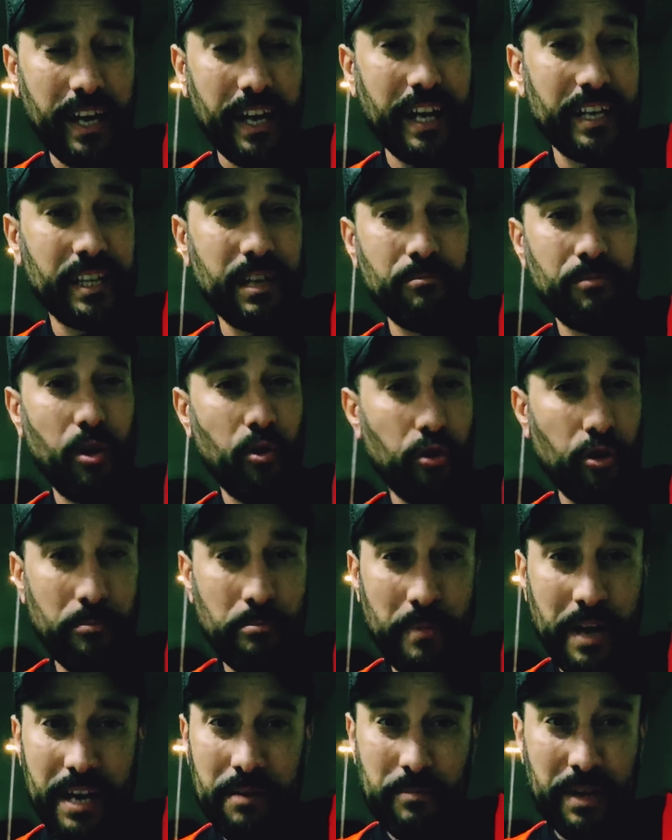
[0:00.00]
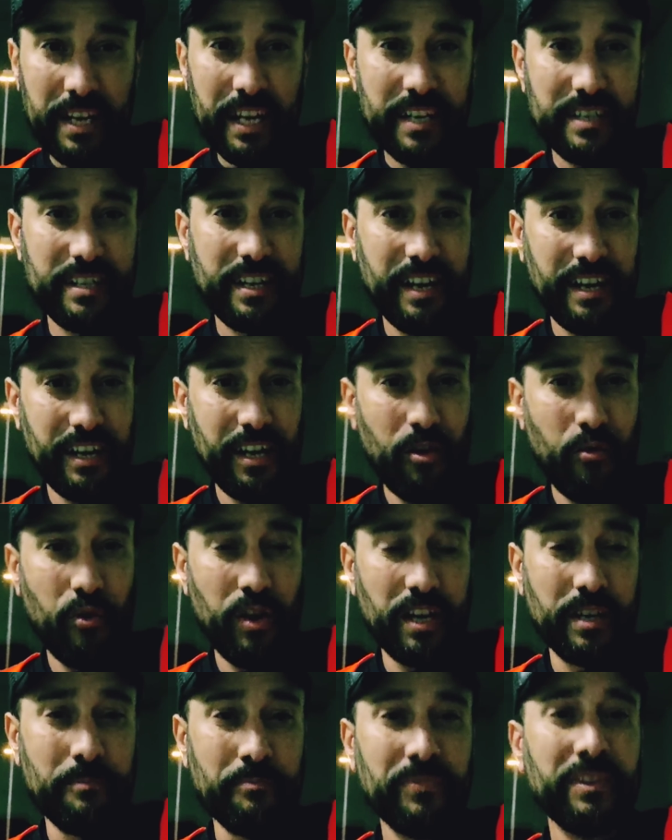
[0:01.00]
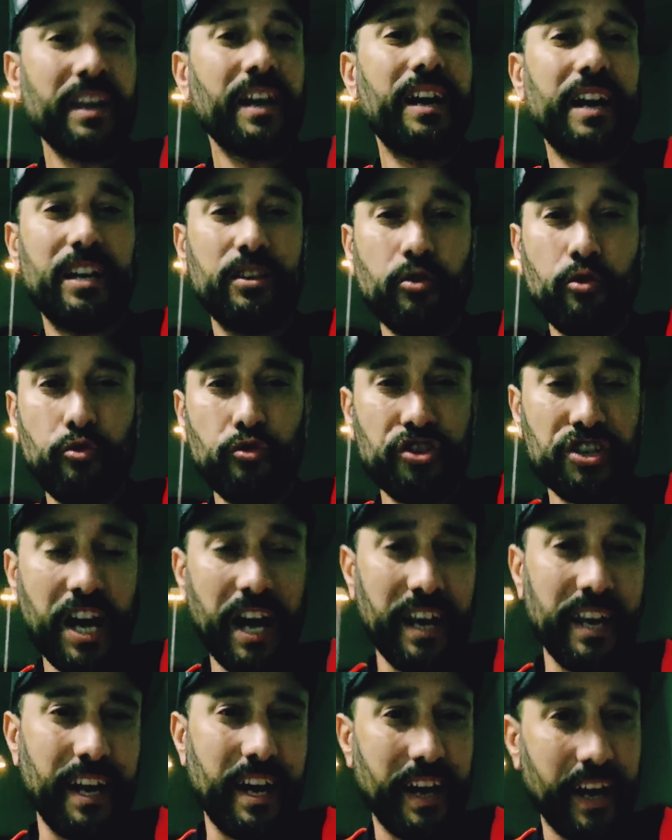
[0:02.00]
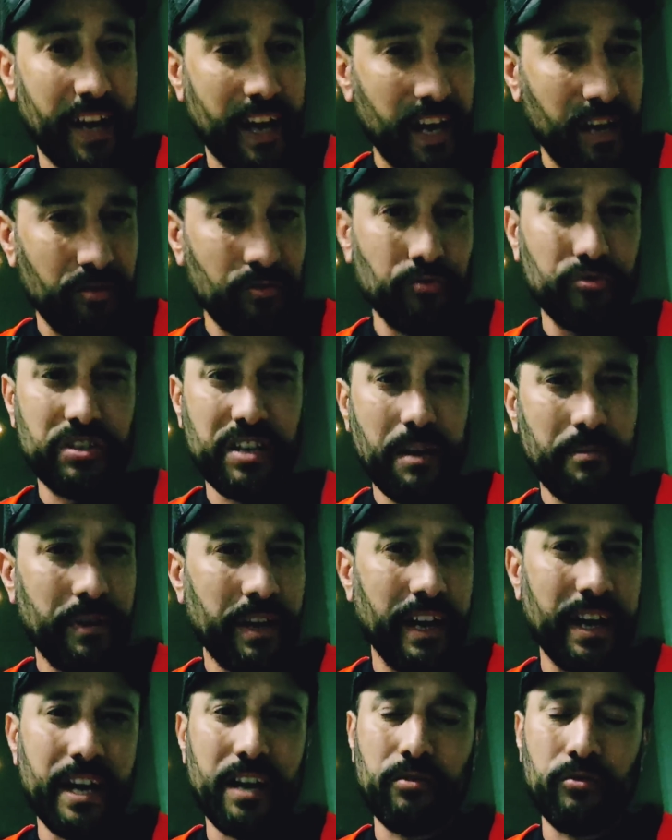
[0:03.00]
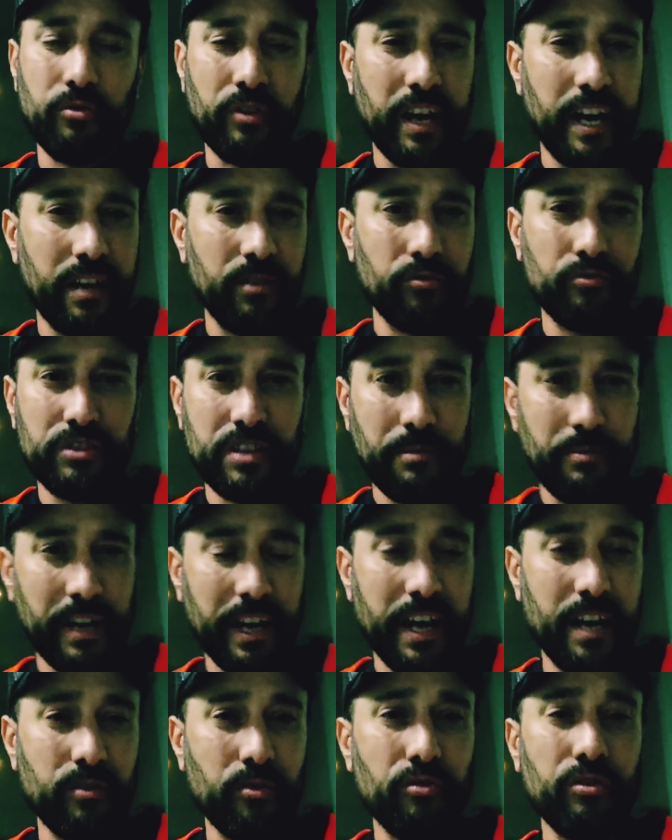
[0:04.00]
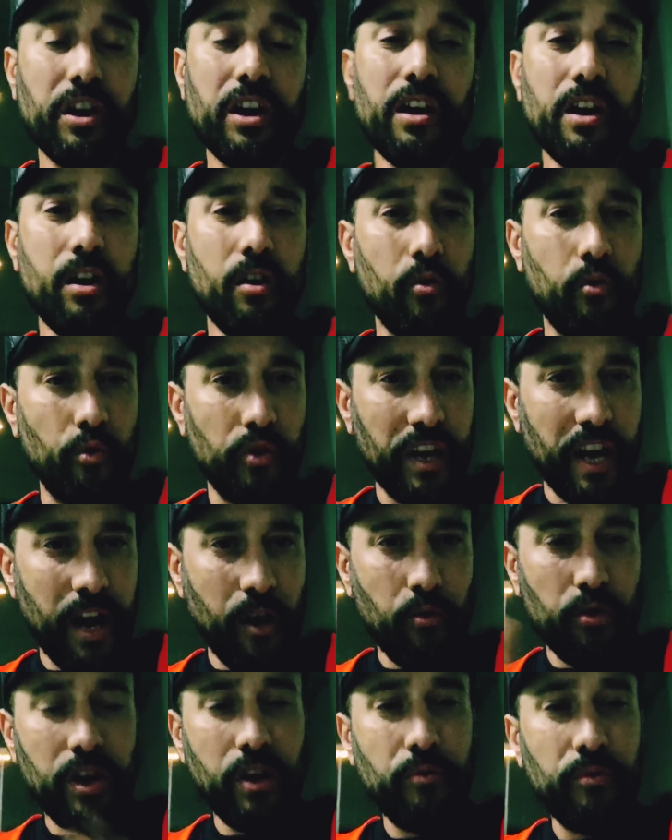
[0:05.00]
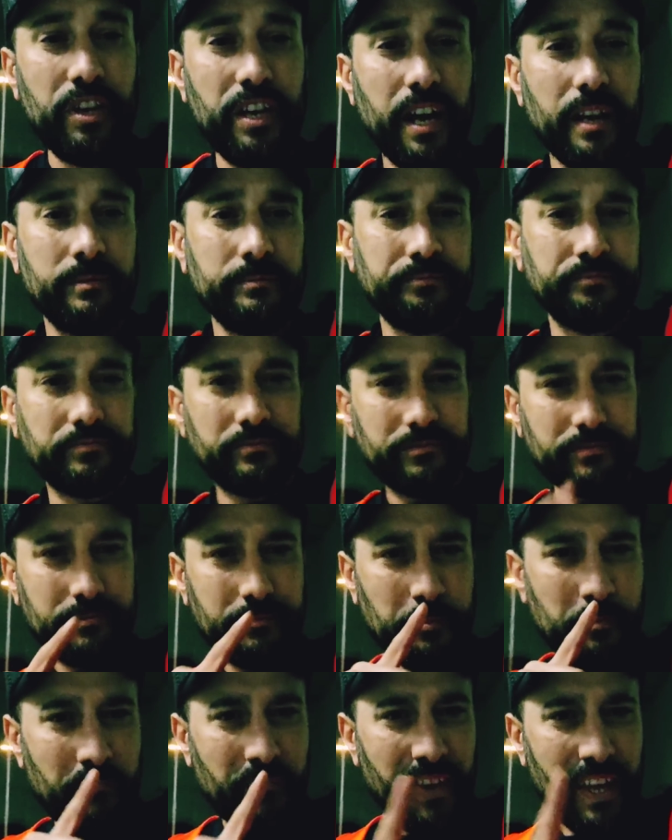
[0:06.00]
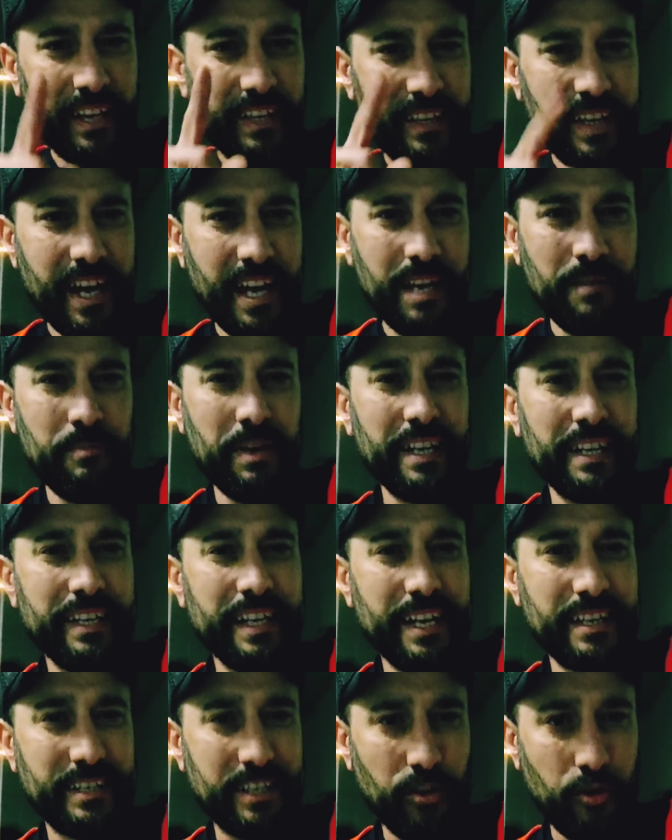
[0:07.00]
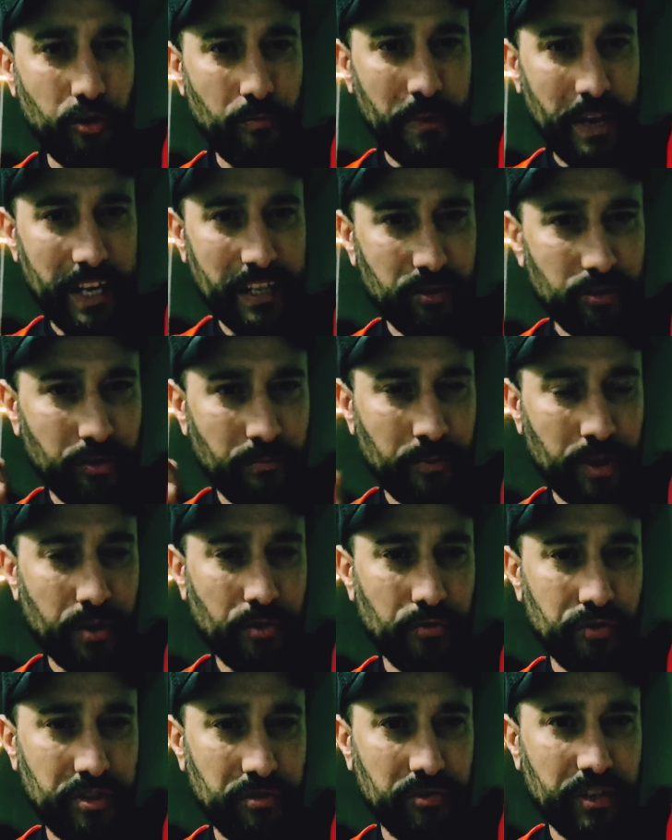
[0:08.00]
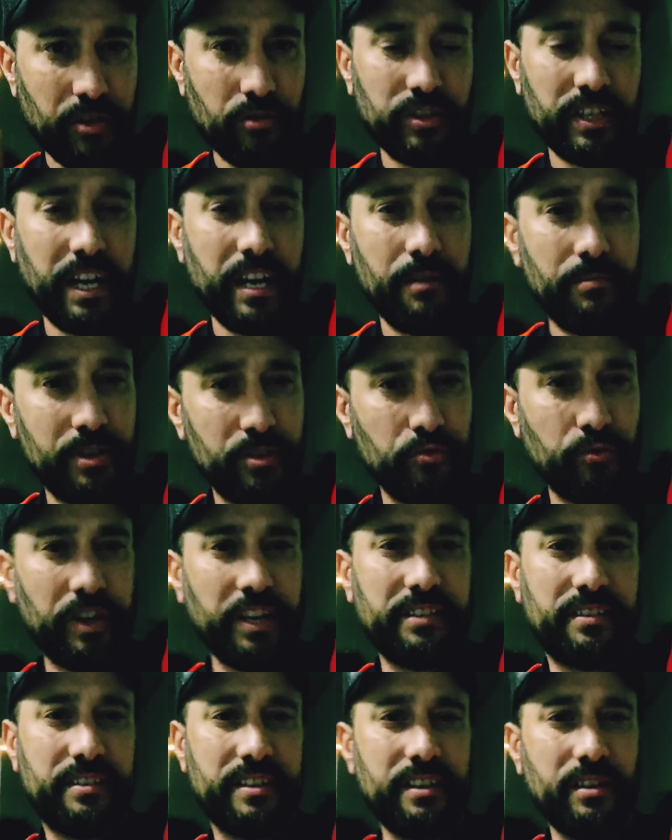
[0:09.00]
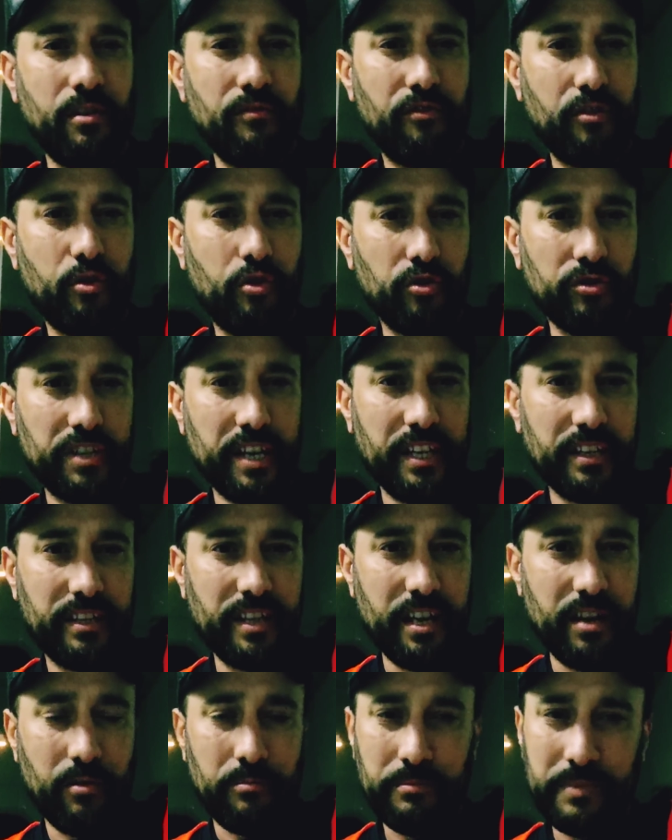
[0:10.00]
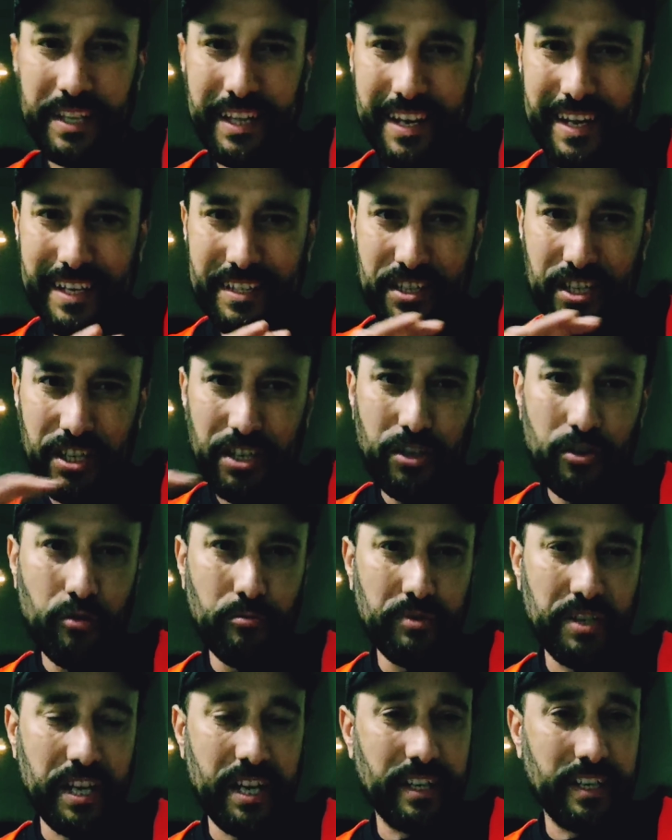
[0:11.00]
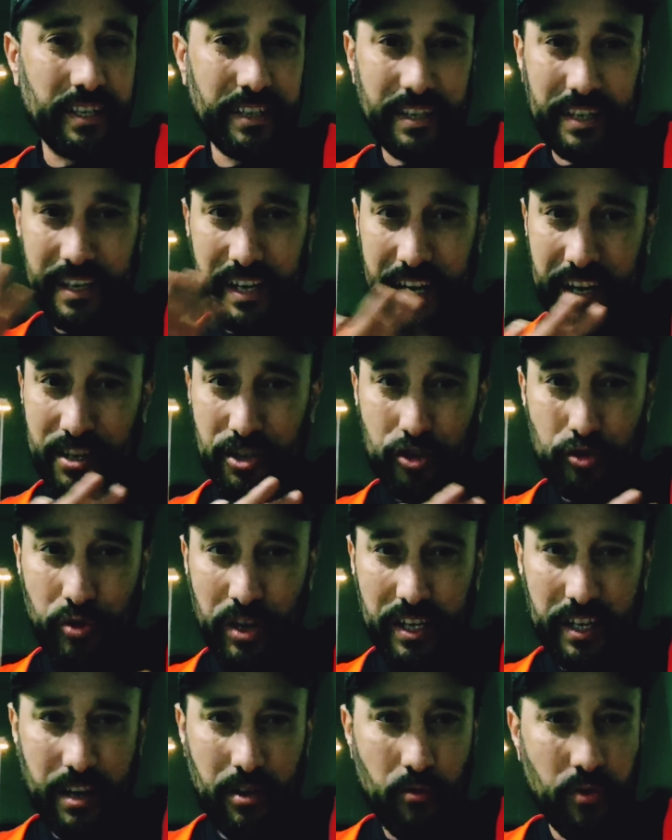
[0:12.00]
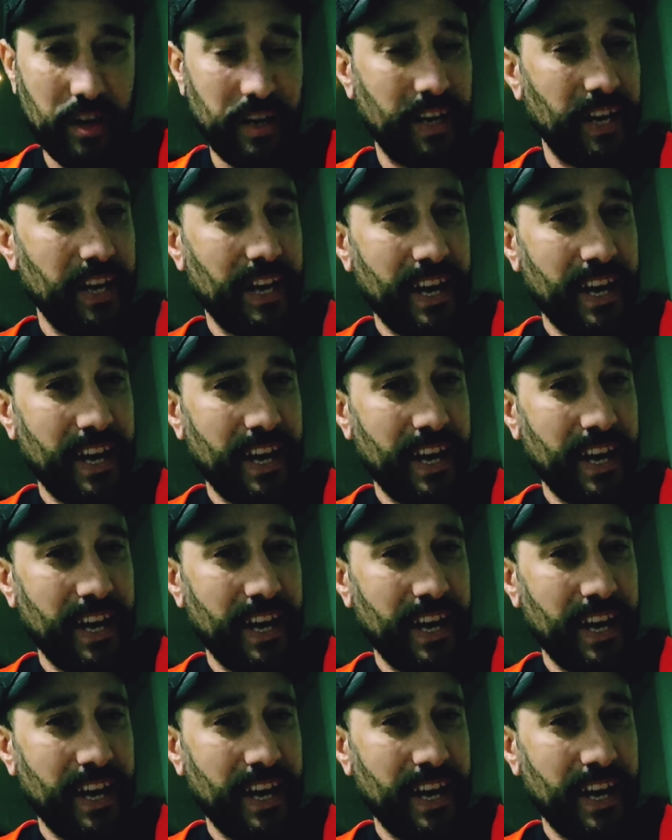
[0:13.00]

خدم او عمال المنازل الاخوان غادي يكون ان شاء الله قانون تابع قانون قانون تابع قانون والاولويه دائما الناس اللي هما عندهم الروس يداروا طلبات وكيتسناو في الكونترا ديالهم 30 يوم ثاني راه شتوا الاخوان